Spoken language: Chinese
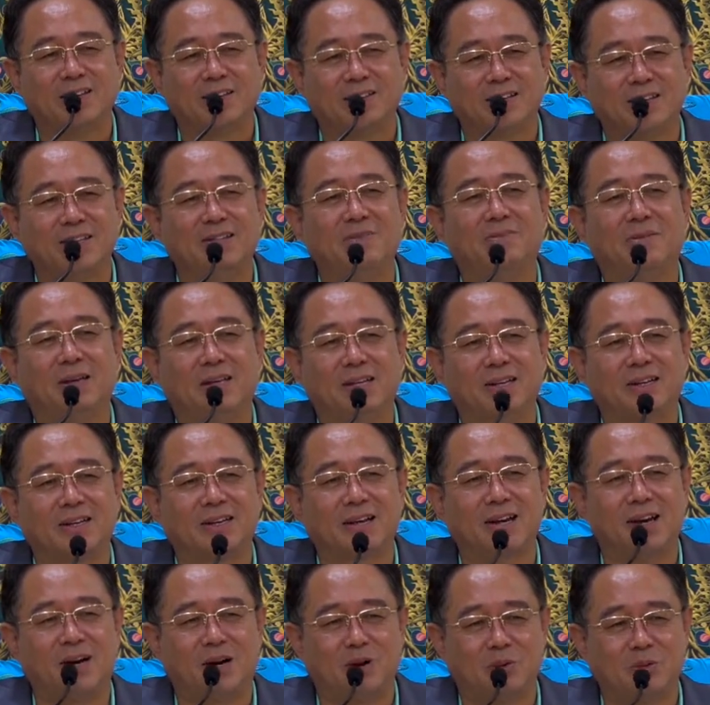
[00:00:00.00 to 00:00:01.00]
特别的
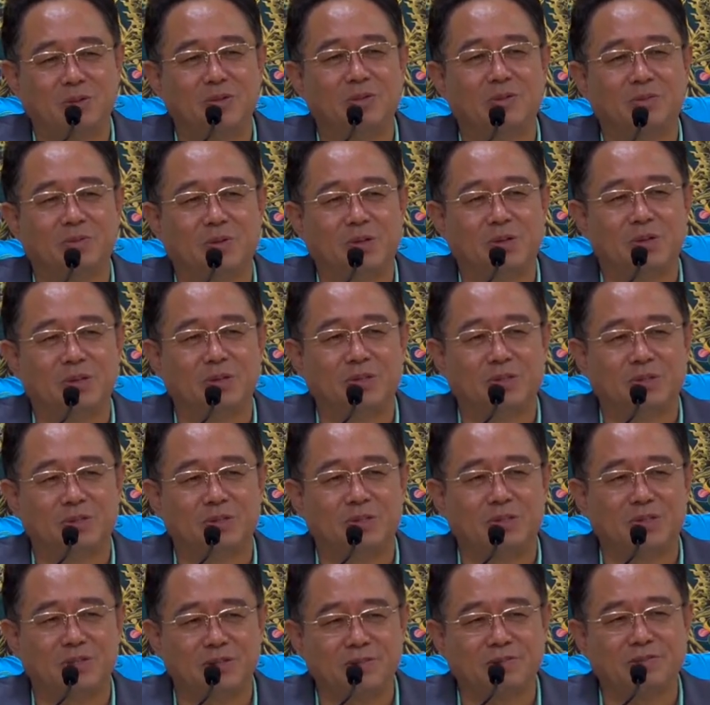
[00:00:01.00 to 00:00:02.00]
拷问我说：“
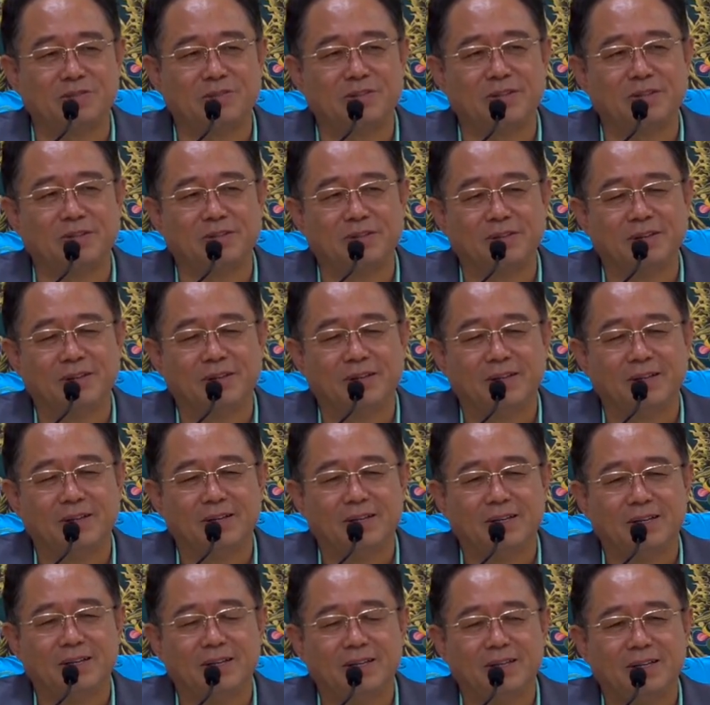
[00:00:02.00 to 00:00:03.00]
师傅，
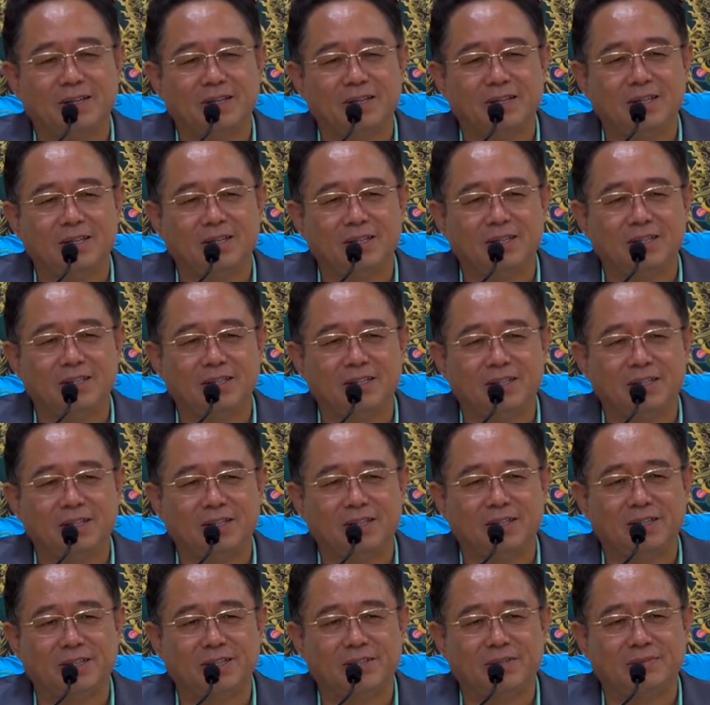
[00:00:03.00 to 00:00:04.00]
你这
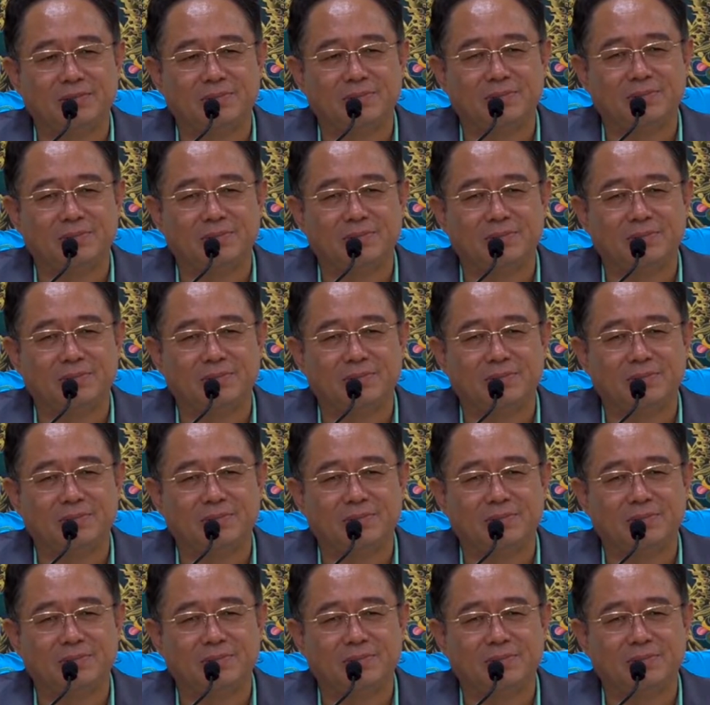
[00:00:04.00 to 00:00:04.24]
个